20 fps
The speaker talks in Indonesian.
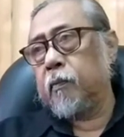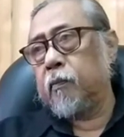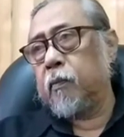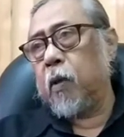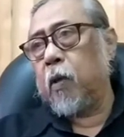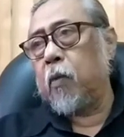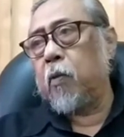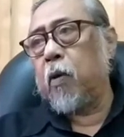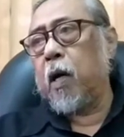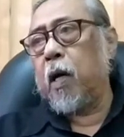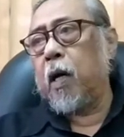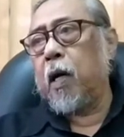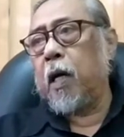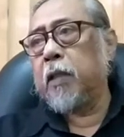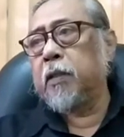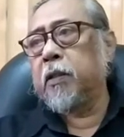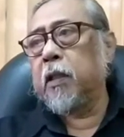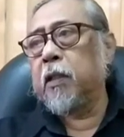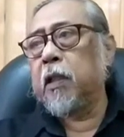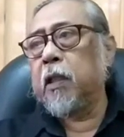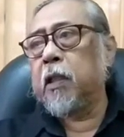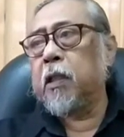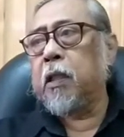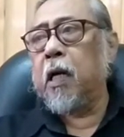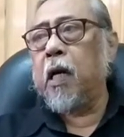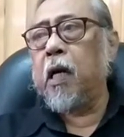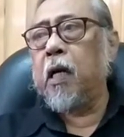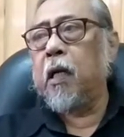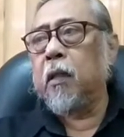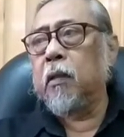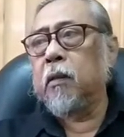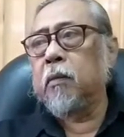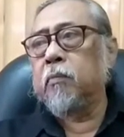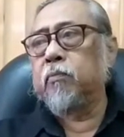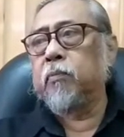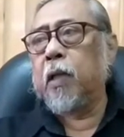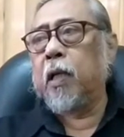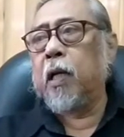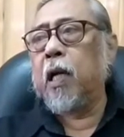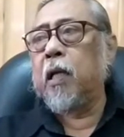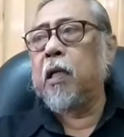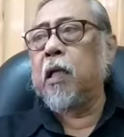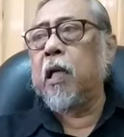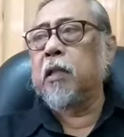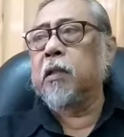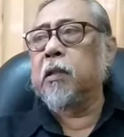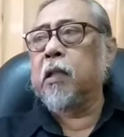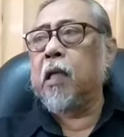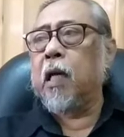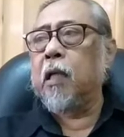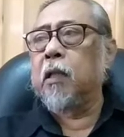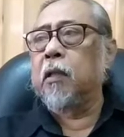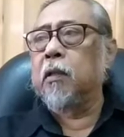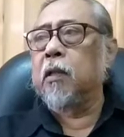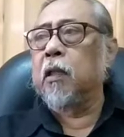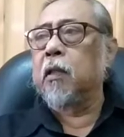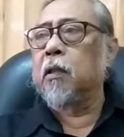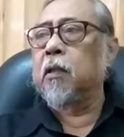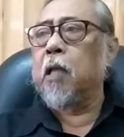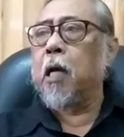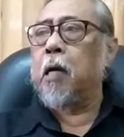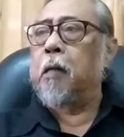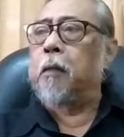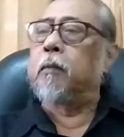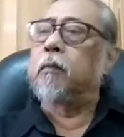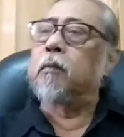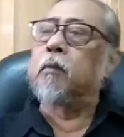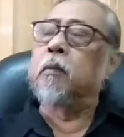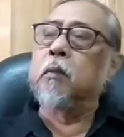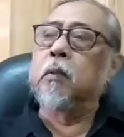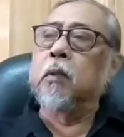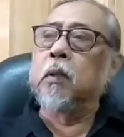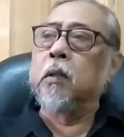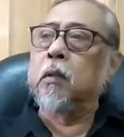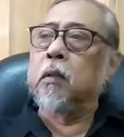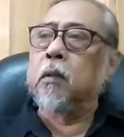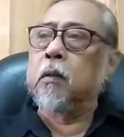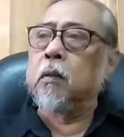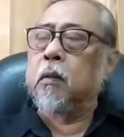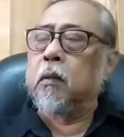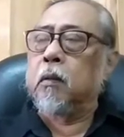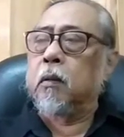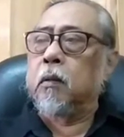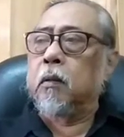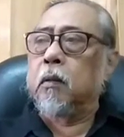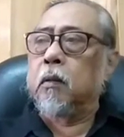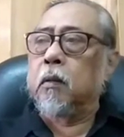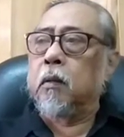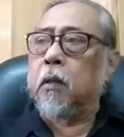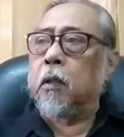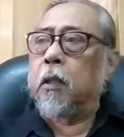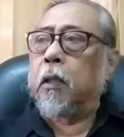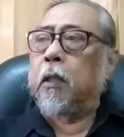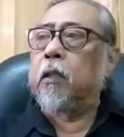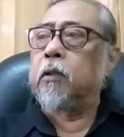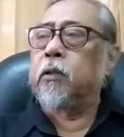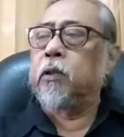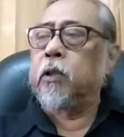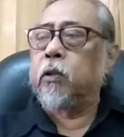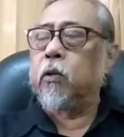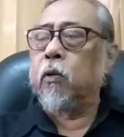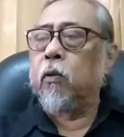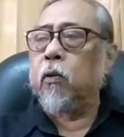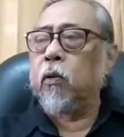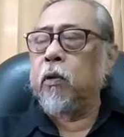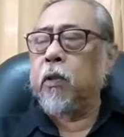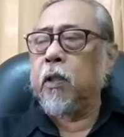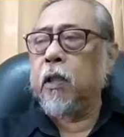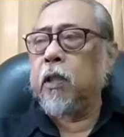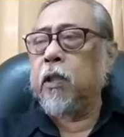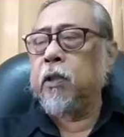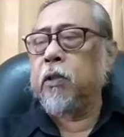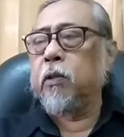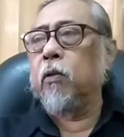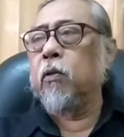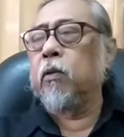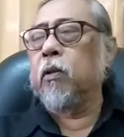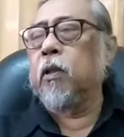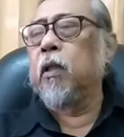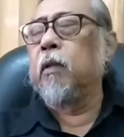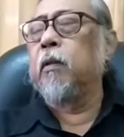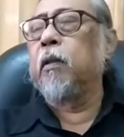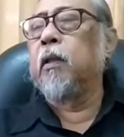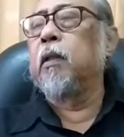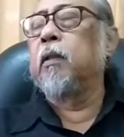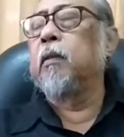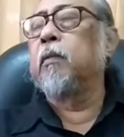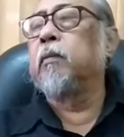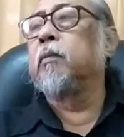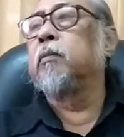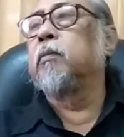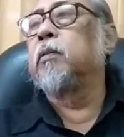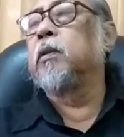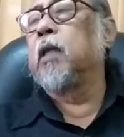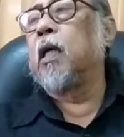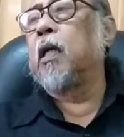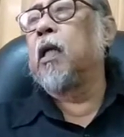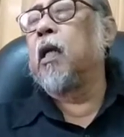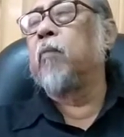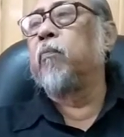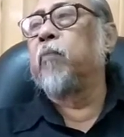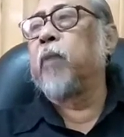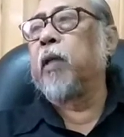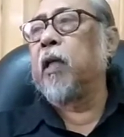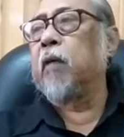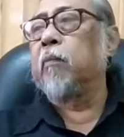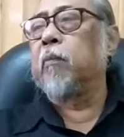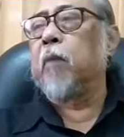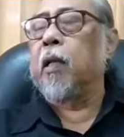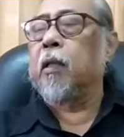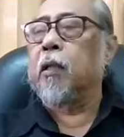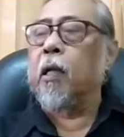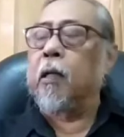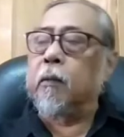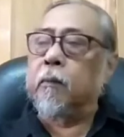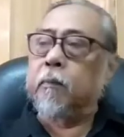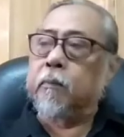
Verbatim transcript: bahwa estetika berlandaskan tentang uh, psikologi psikologi di dalam penikmatan.